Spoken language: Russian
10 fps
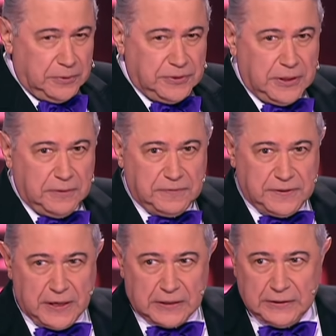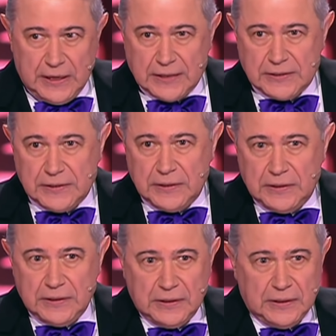людей всех
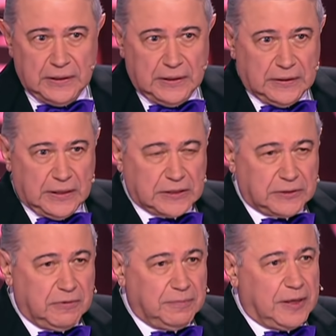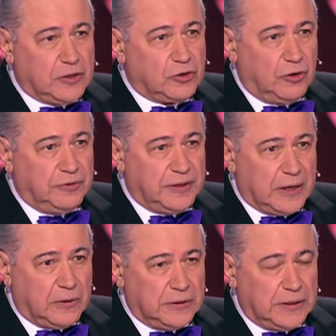наций нашего большого
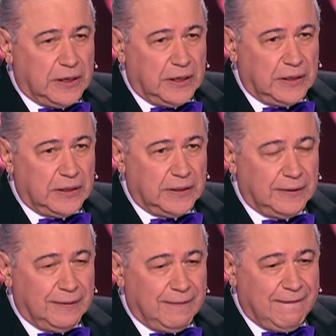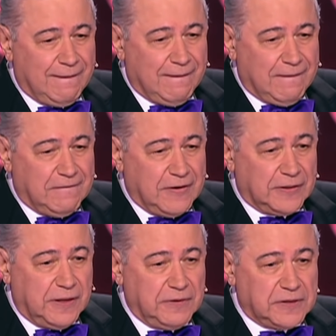народа во
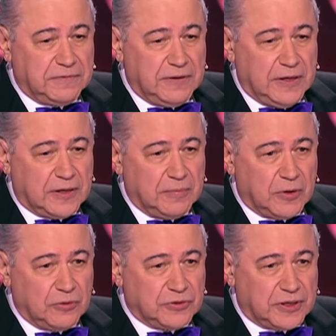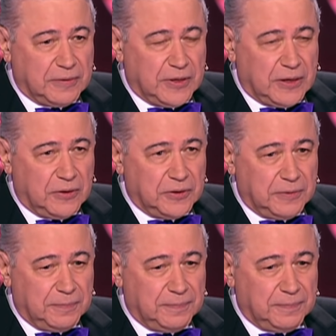главе с великим русским народом.